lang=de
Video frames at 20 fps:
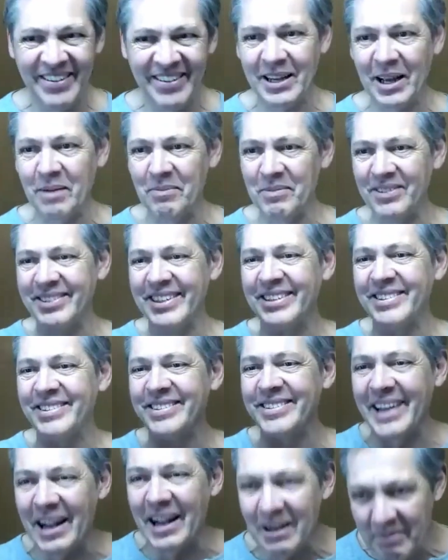Wie kann man sich
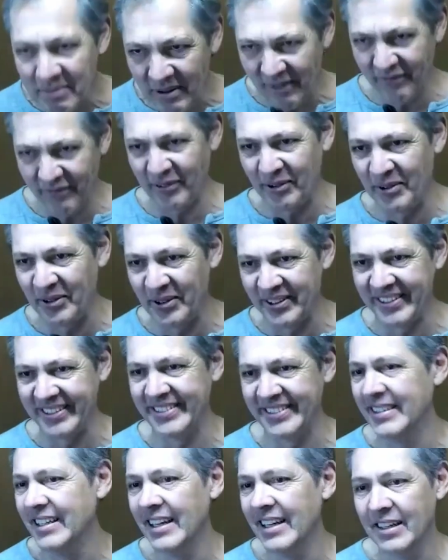selber
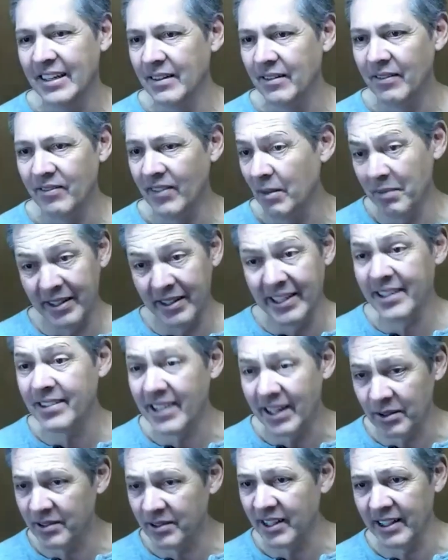führen, wenn man nicht
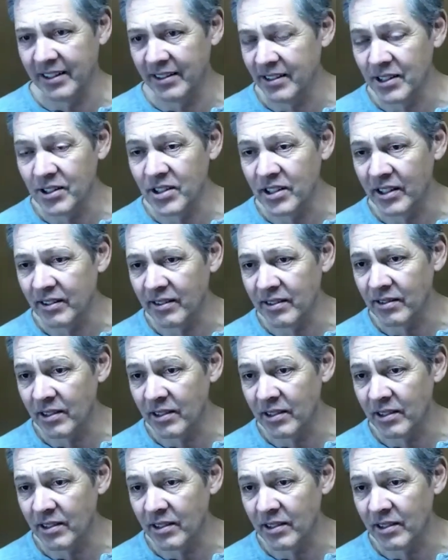authentisch ist?